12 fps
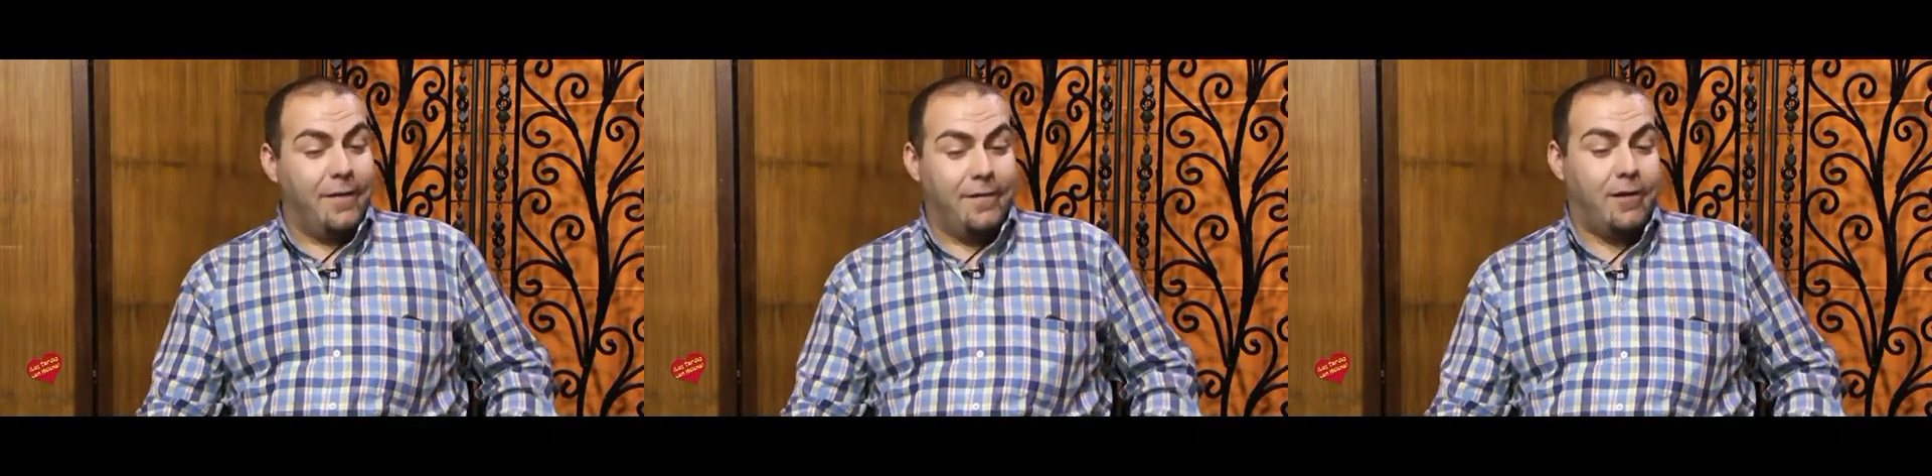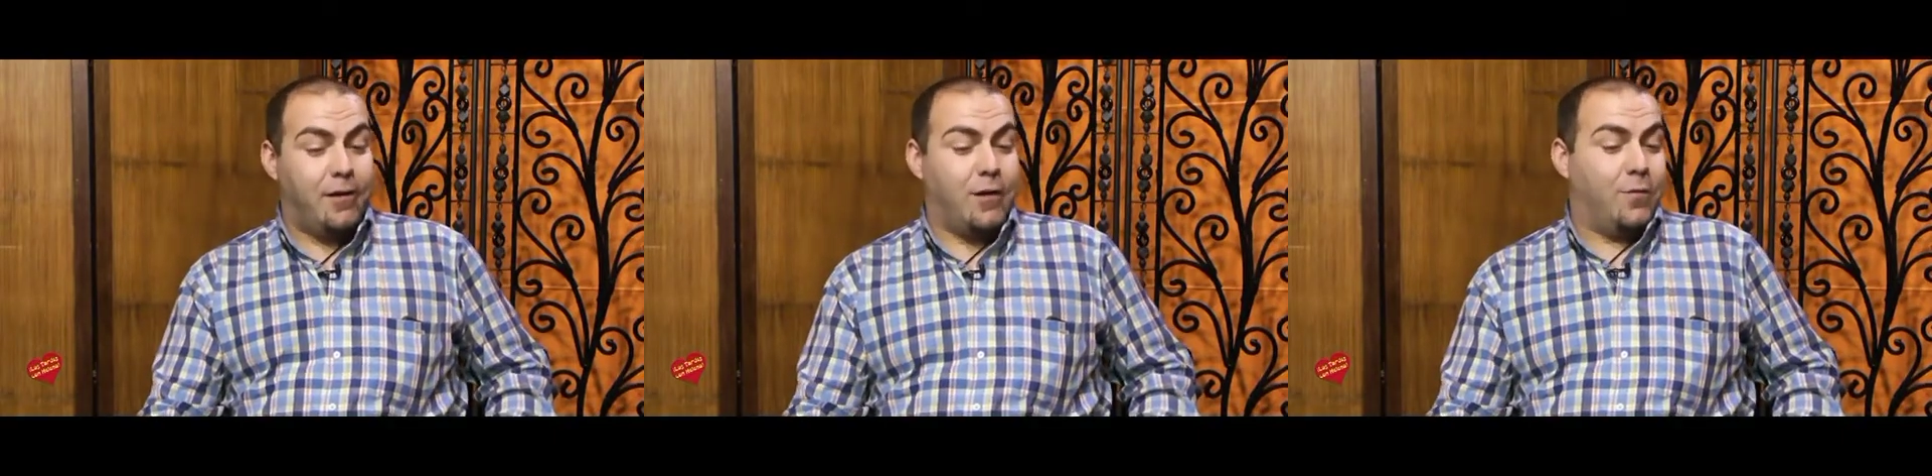
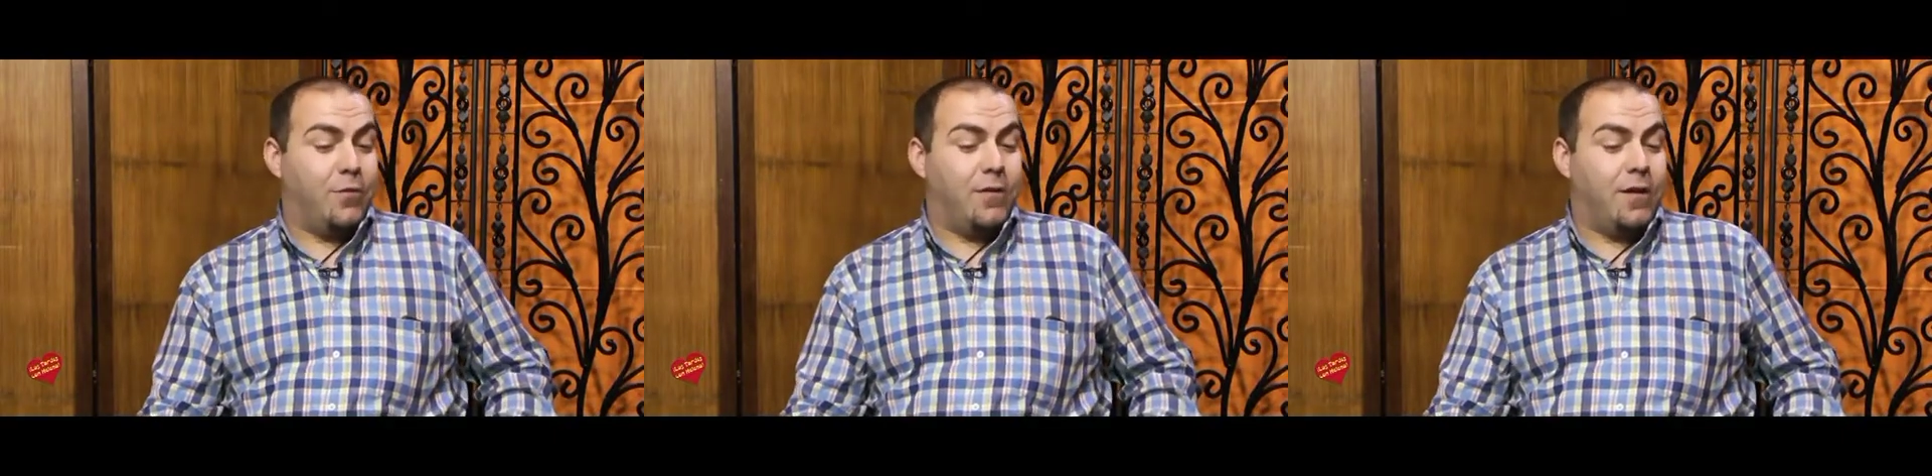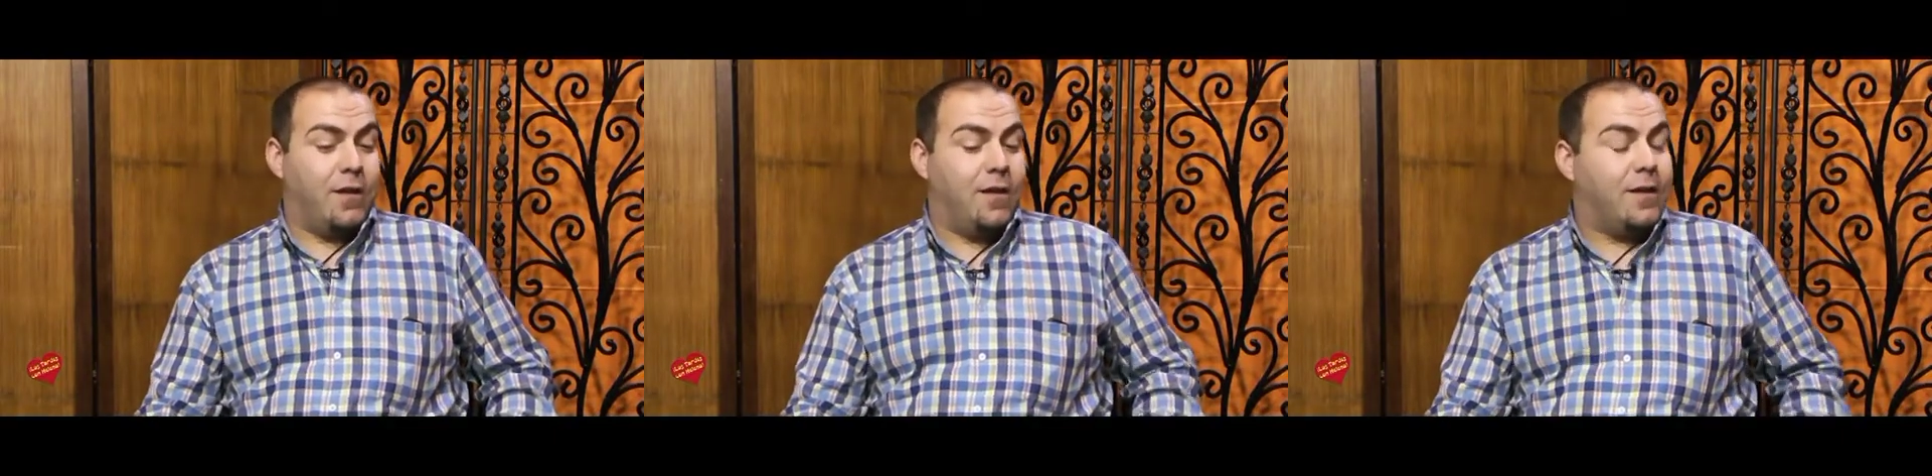de este tipo
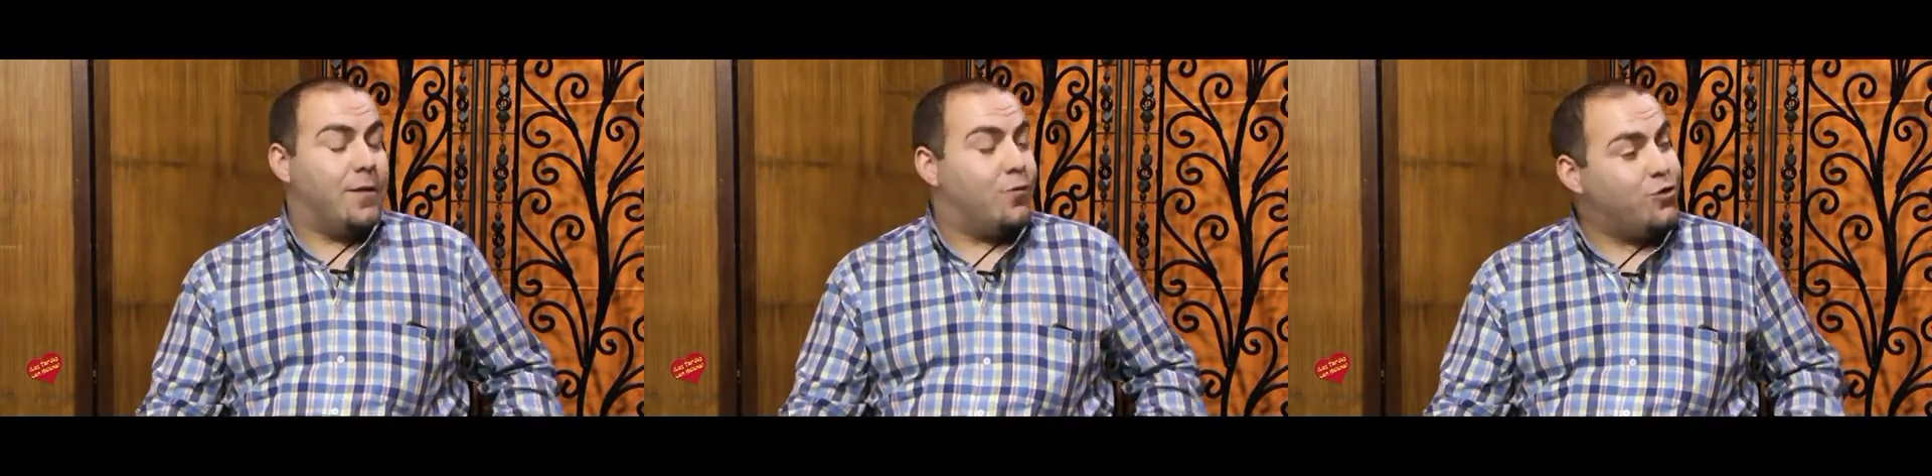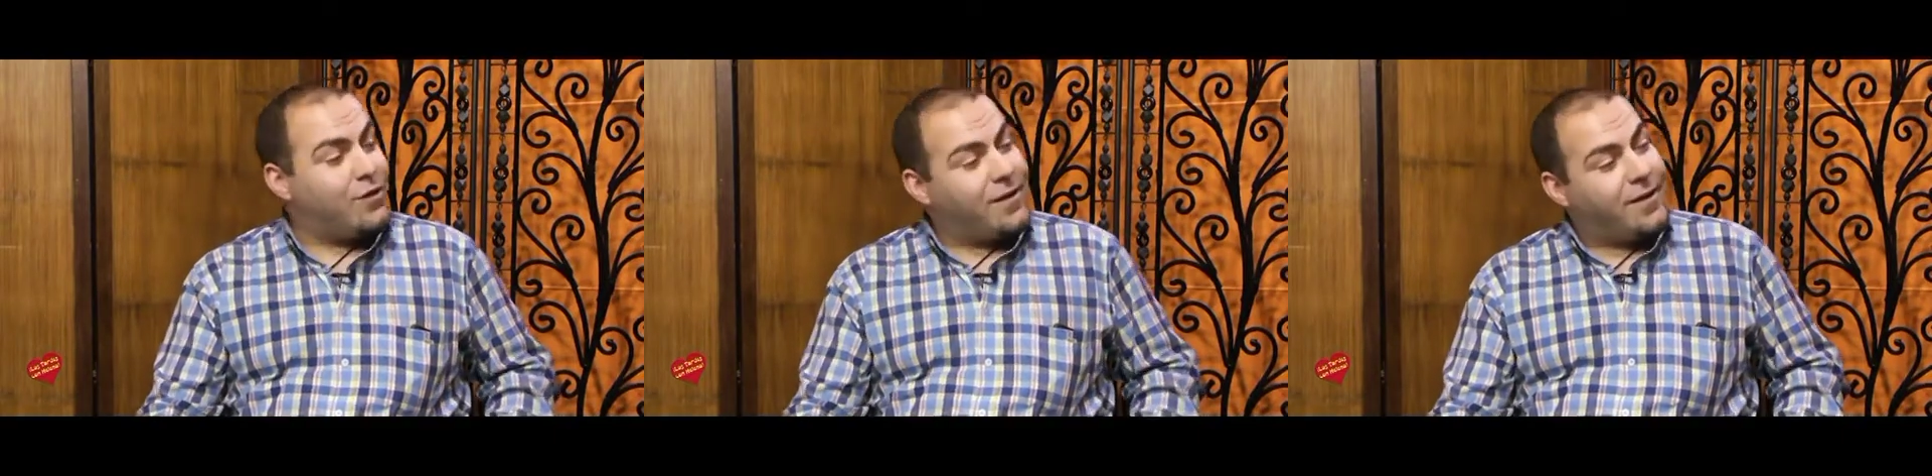de,
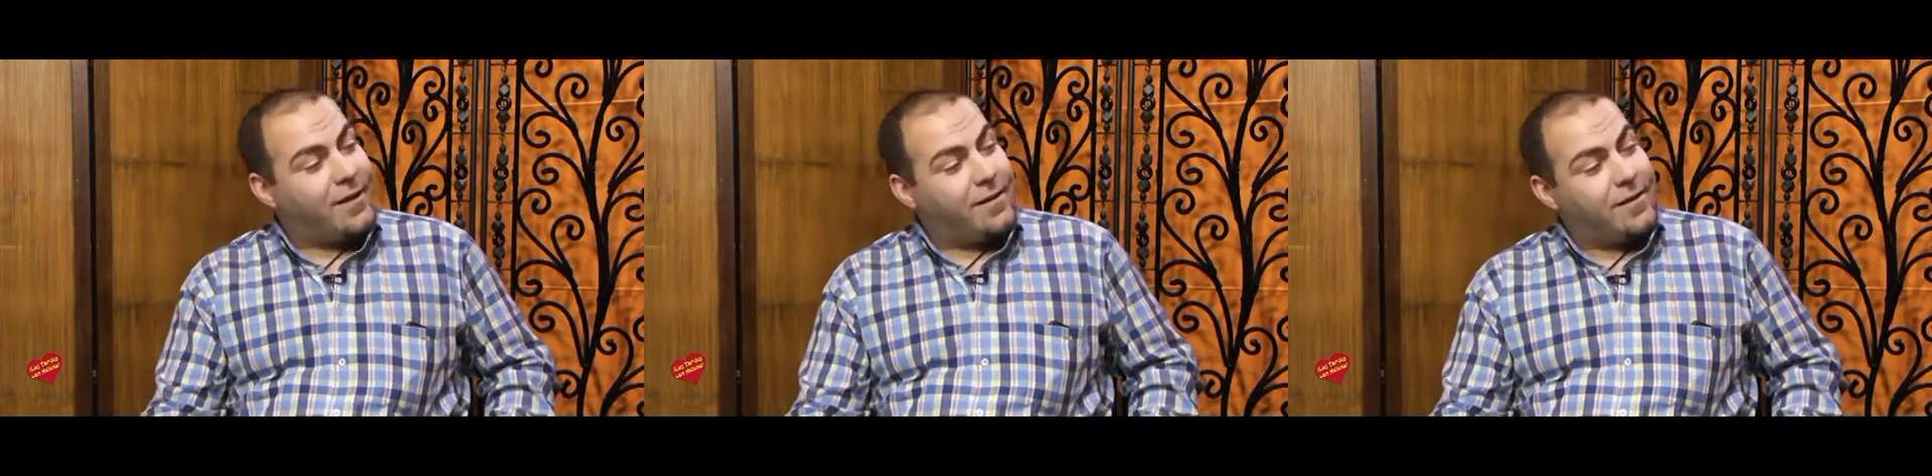música,